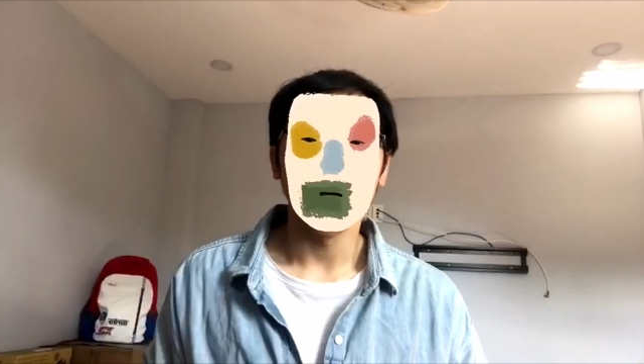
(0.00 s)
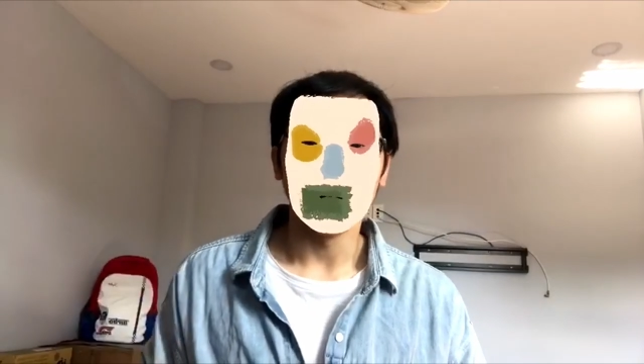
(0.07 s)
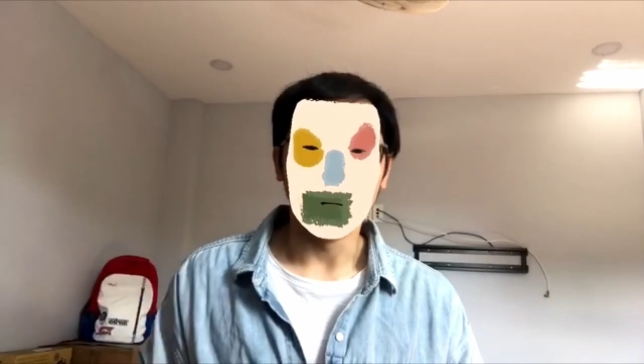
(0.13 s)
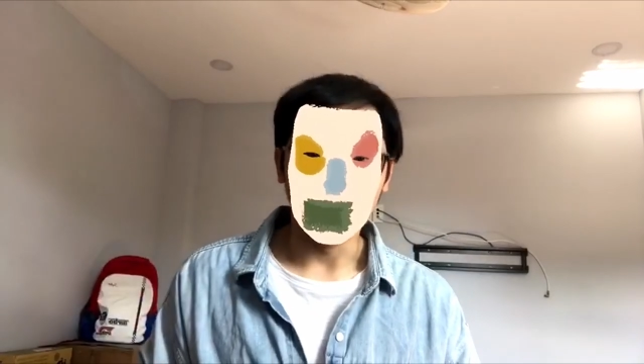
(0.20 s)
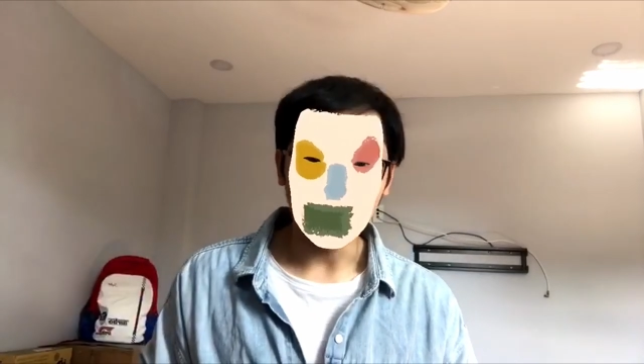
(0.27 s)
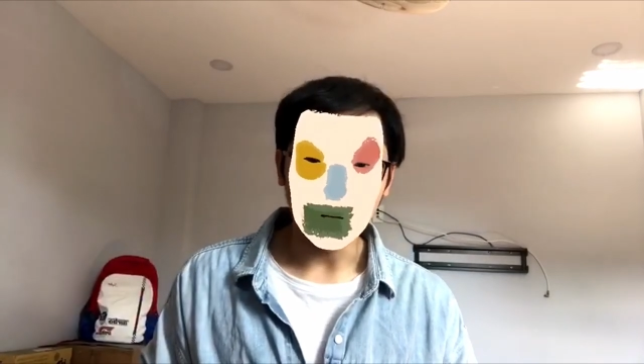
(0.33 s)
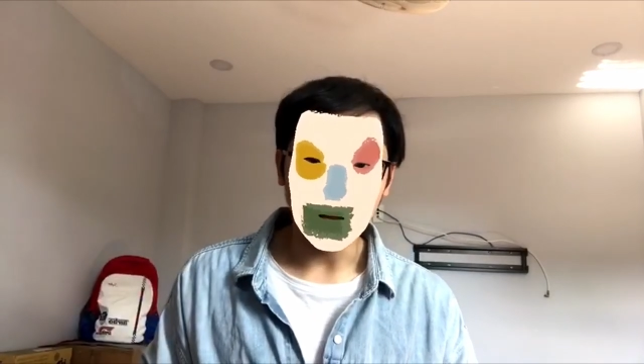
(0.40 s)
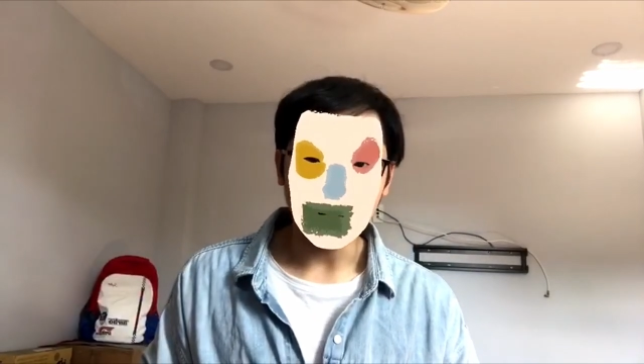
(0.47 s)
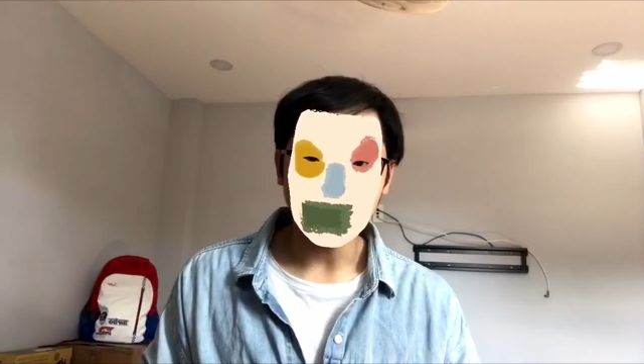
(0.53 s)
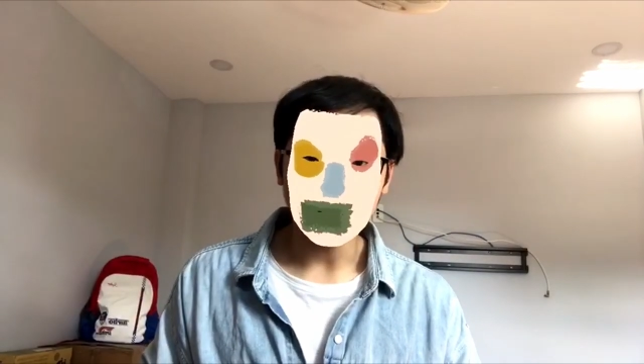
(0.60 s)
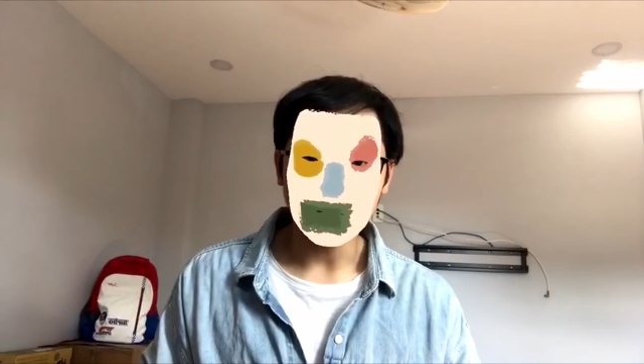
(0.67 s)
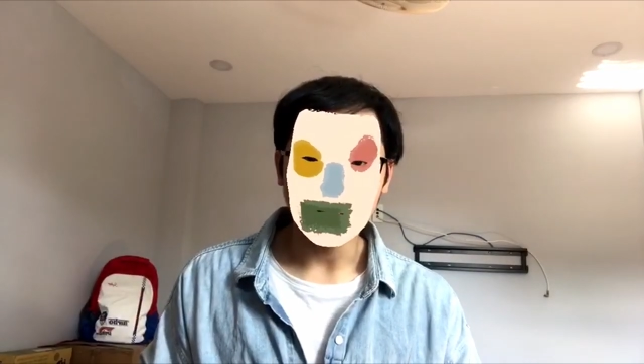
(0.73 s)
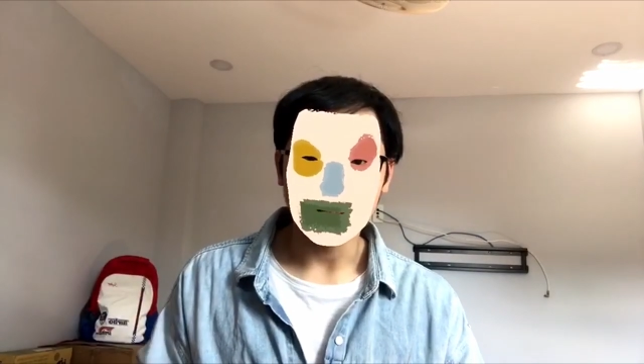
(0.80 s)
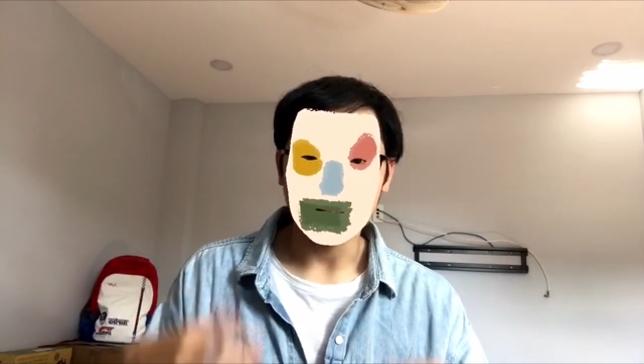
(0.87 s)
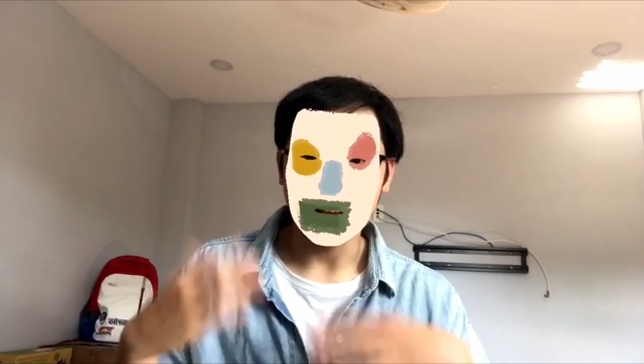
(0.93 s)
ok
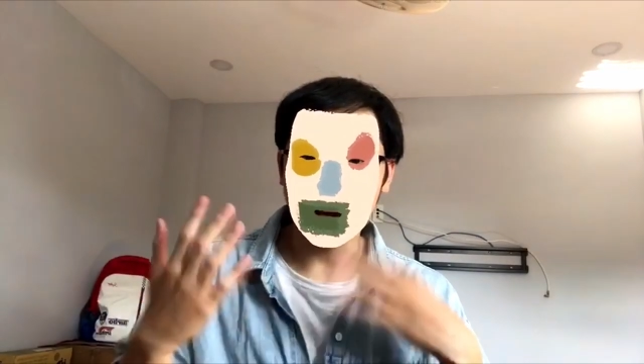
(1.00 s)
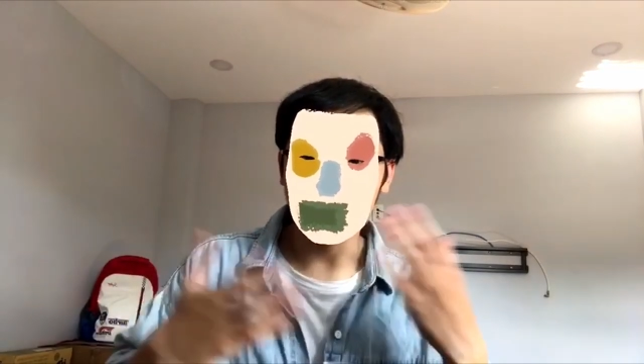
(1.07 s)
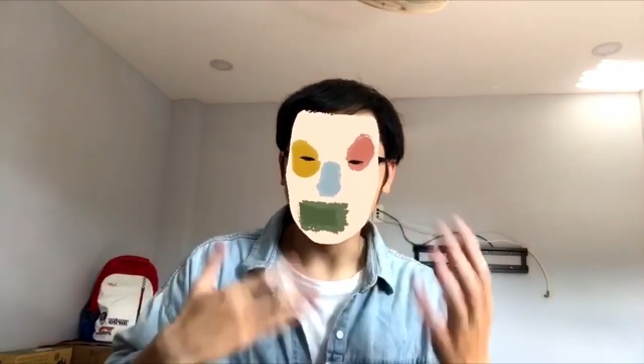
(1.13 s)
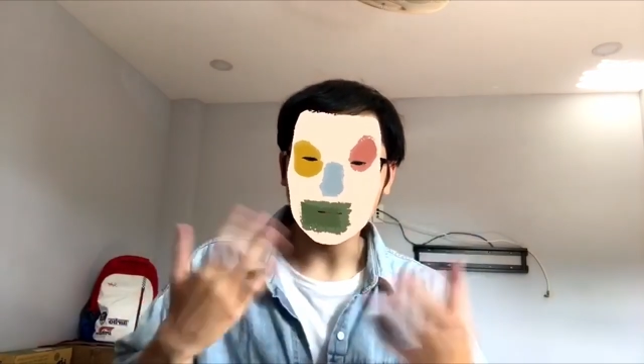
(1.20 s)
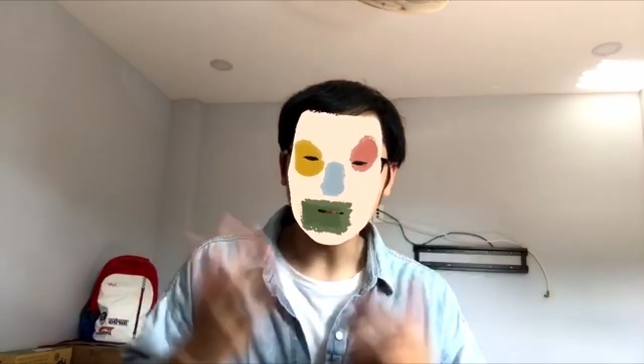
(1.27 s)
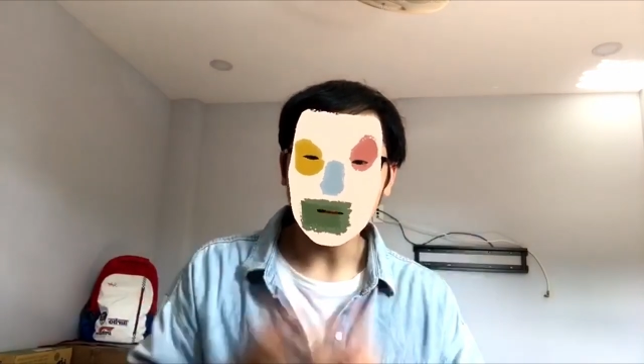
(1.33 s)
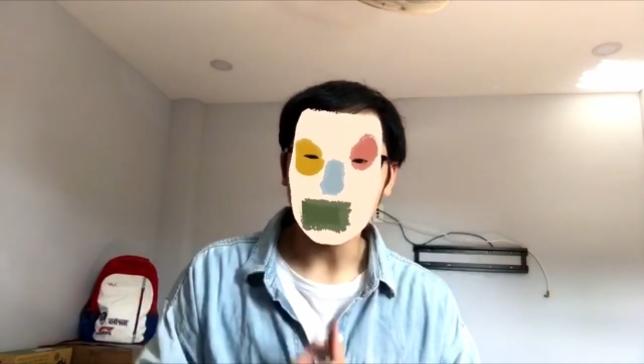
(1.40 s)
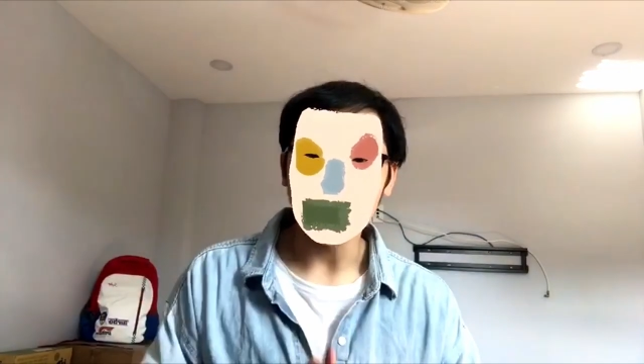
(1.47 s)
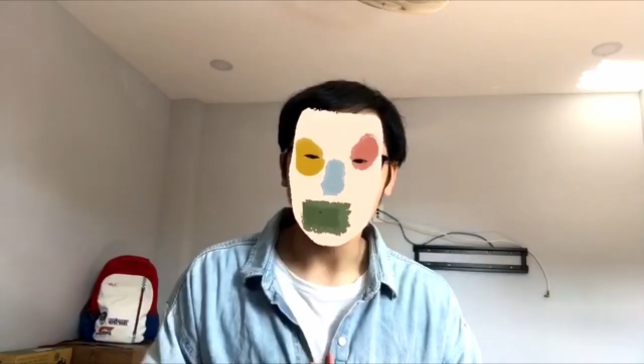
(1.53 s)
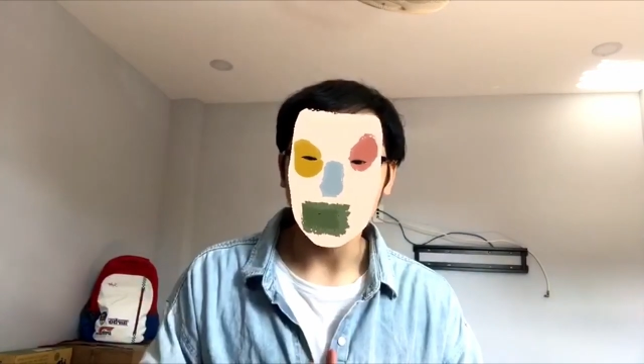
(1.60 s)
chào mừng tất cả mọi